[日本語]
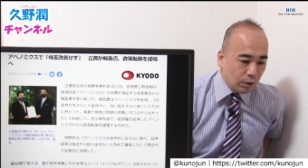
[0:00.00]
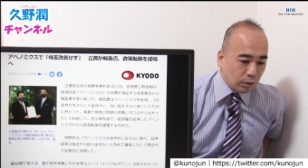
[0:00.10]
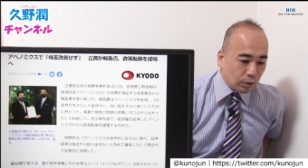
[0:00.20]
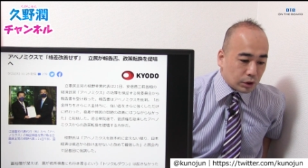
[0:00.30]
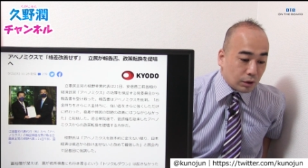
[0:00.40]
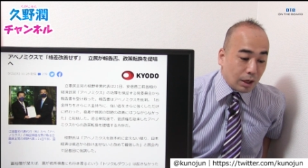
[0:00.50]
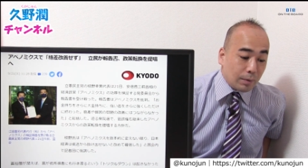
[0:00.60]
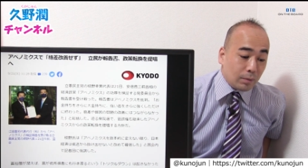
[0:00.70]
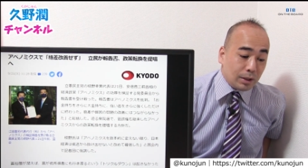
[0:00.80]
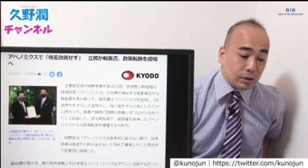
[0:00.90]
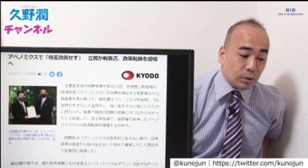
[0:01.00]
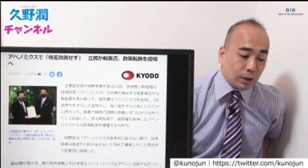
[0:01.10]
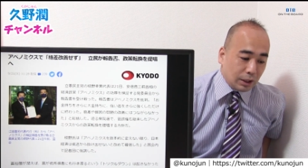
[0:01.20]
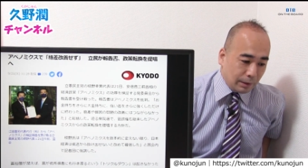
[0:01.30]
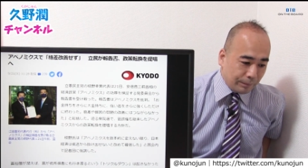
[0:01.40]
報告書はアベノミクス
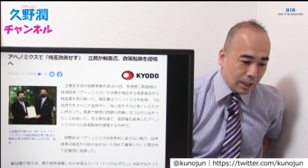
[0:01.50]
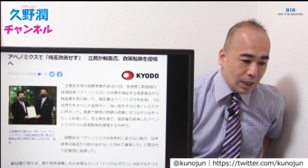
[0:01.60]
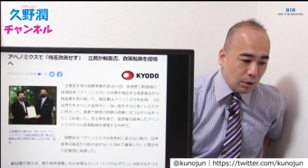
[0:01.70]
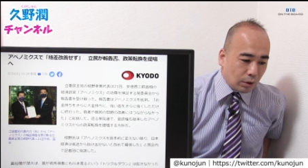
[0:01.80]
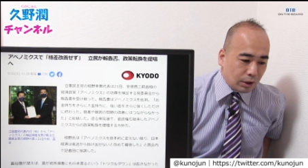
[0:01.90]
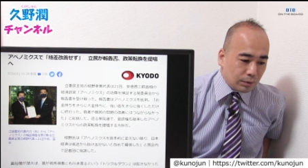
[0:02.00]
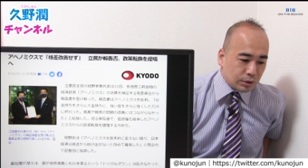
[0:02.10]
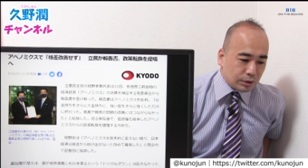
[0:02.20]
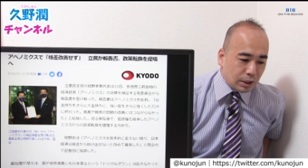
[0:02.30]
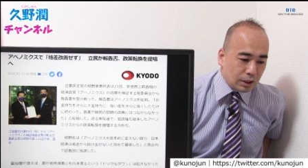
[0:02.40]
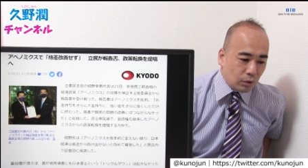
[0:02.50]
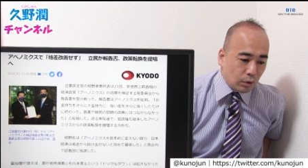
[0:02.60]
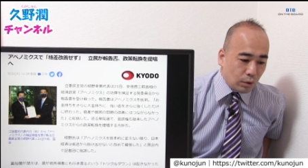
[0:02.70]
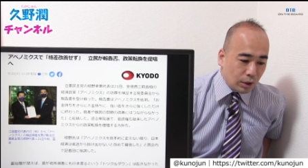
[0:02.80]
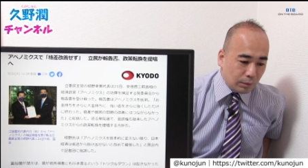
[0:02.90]
を批判。お金持ちをさらに
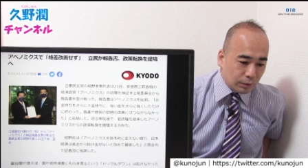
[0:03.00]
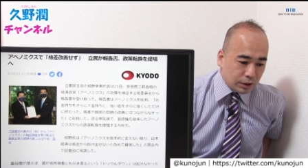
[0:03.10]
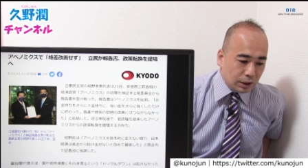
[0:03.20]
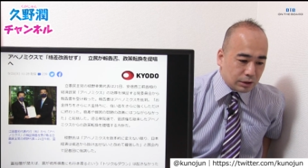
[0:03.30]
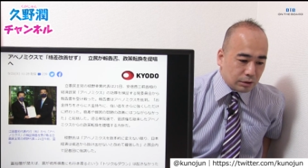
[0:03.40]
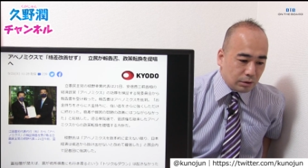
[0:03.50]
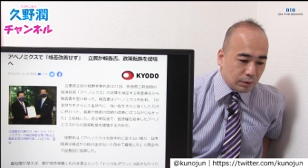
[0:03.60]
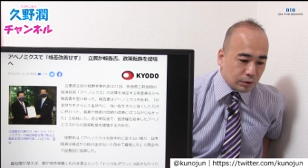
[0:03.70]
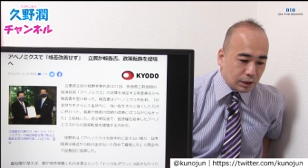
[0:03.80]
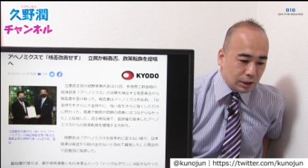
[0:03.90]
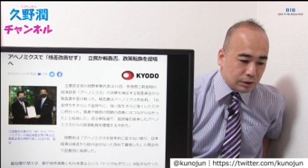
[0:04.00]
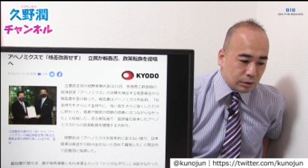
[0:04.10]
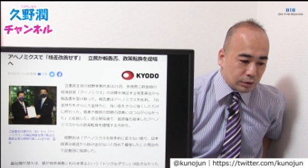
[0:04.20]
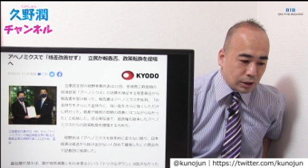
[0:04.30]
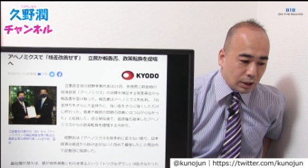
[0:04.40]
大金持ちに、強いものをさらに
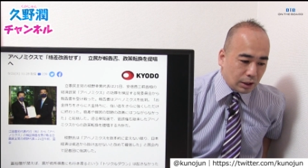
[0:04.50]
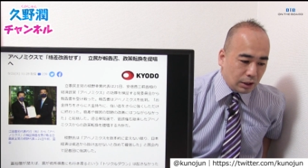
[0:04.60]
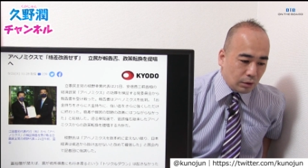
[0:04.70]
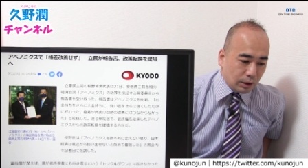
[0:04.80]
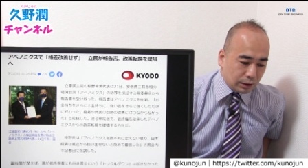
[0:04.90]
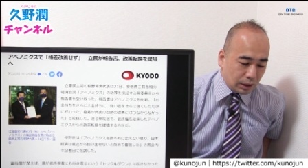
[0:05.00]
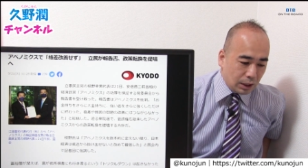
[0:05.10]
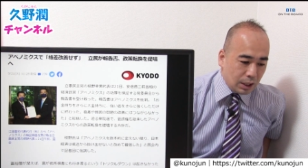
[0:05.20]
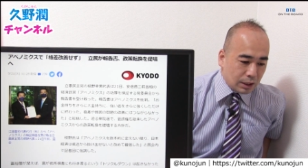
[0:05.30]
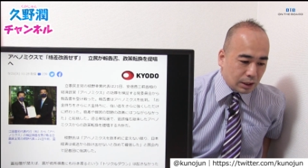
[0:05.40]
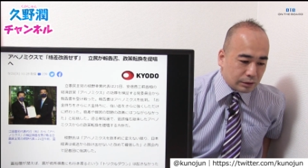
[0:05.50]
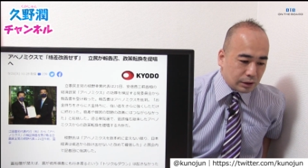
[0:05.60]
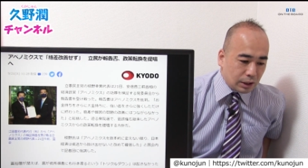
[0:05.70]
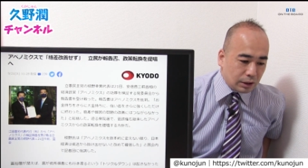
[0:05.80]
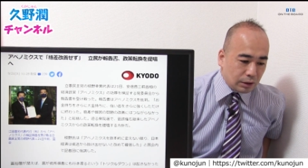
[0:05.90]
強くしただけに終わった。格
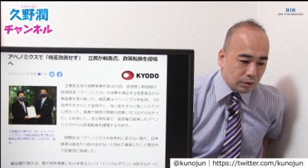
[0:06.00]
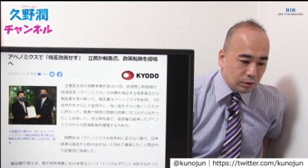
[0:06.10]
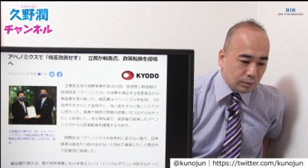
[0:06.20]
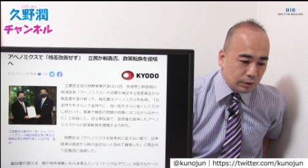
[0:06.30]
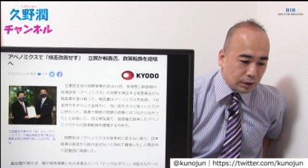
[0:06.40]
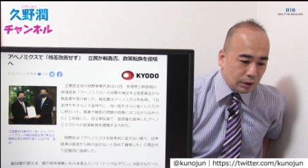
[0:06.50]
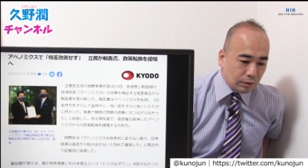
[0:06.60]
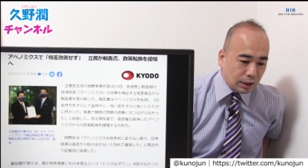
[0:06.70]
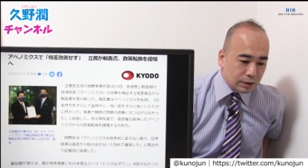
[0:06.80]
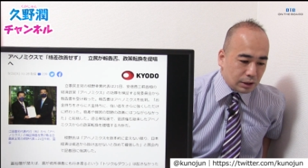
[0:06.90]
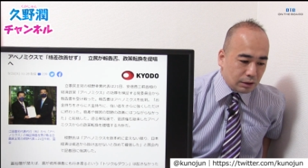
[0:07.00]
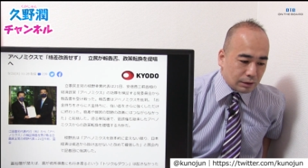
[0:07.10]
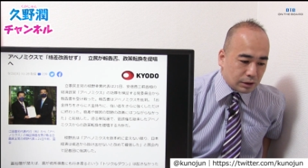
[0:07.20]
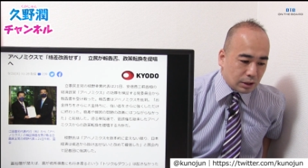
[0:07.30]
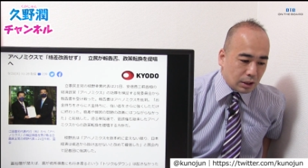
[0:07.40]
差や貧困の問題の改善に
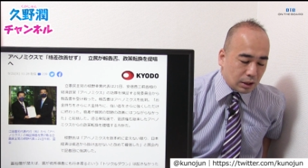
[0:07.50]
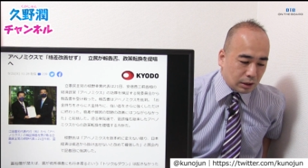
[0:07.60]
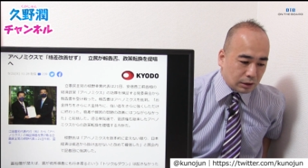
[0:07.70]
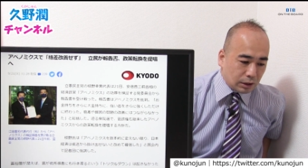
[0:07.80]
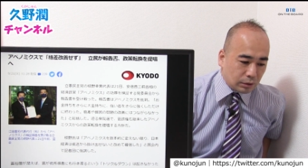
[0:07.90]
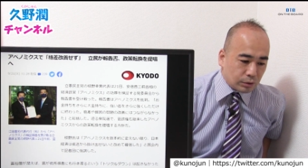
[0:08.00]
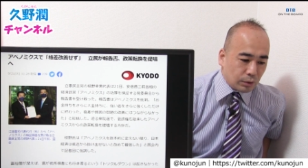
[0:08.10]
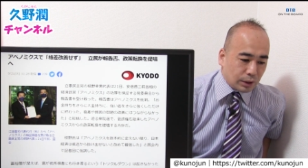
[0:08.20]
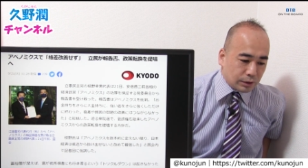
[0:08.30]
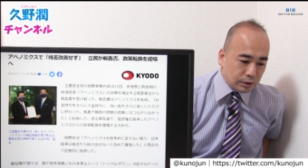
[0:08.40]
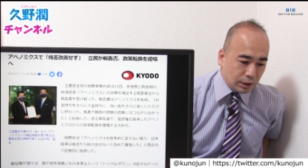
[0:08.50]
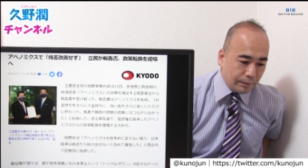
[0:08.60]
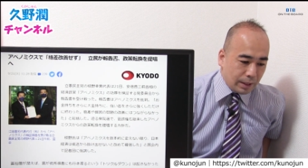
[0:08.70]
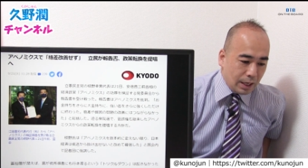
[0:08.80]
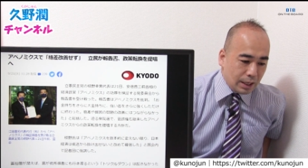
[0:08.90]
はつながらなかったと総括し
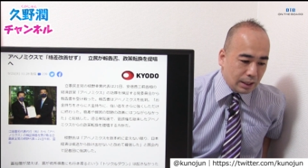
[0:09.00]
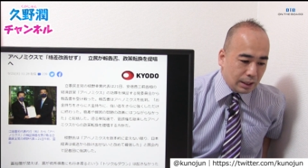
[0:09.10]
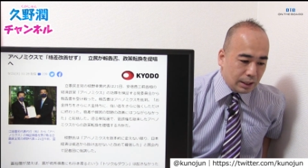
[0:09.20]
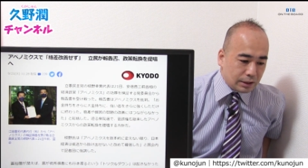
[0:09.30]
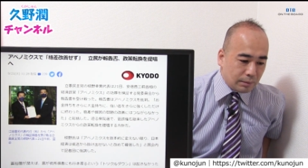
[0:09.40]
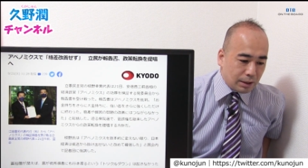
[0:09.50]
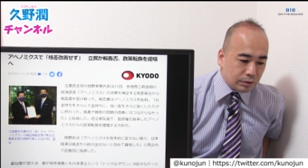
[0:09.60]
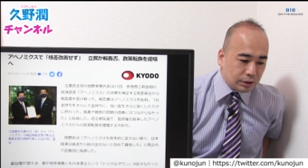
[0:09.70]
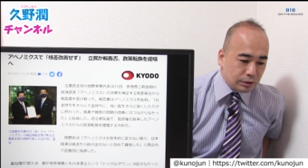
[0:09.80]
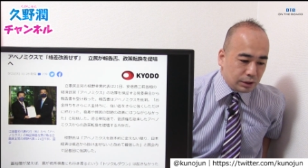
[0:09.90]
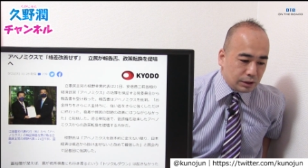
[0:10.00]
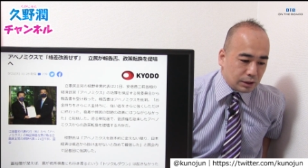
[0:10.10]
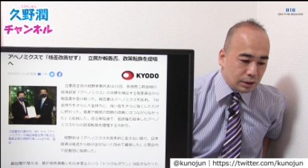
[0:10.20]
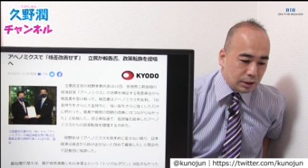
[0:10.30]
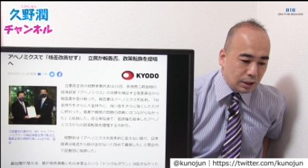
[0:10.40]
た。えー迫る衆院
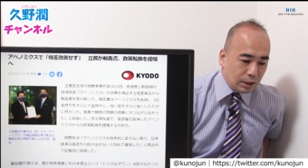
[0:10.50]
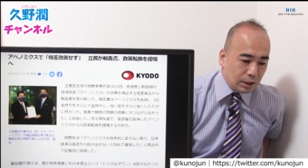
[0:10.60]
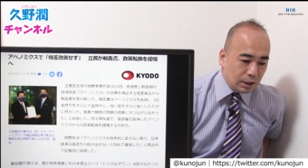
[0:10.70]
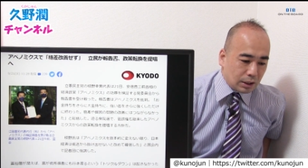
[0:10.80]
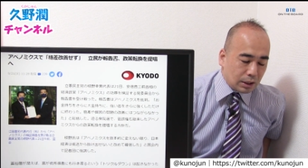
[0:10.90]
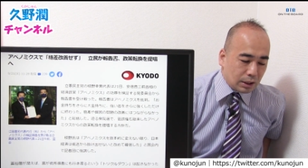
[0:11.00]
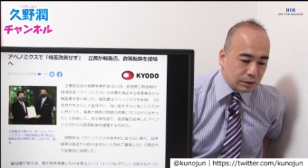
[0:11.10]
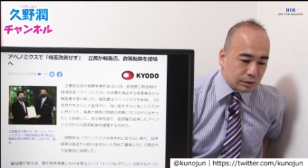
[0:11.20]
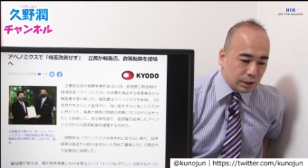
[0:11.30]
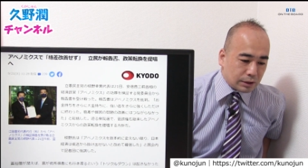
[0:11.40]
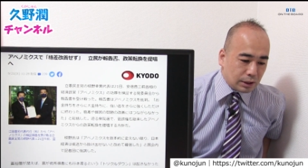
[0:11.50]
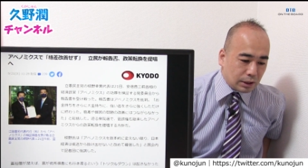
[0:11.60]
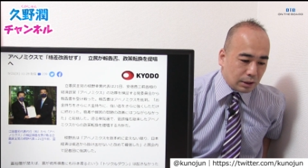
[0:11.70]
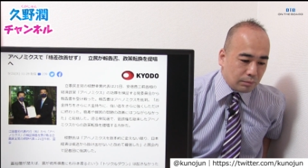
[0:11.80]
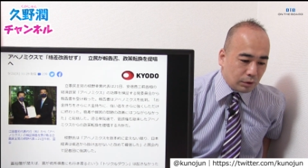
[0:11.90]
選で、えー、菅
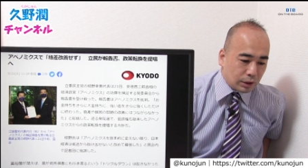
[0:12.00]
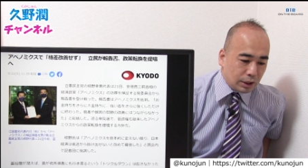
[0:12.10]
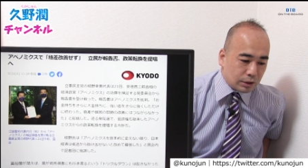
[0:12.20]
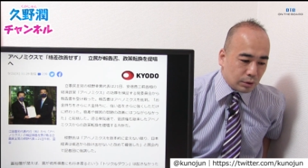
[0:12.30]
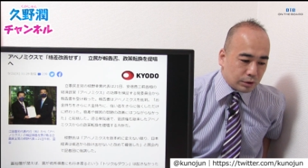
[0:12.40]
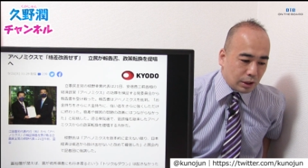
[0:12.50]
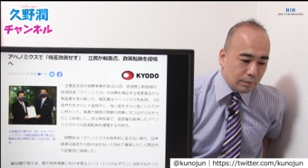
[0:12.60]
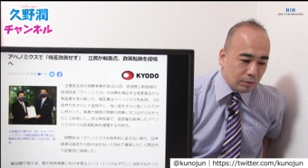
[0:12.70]
政権も継承したア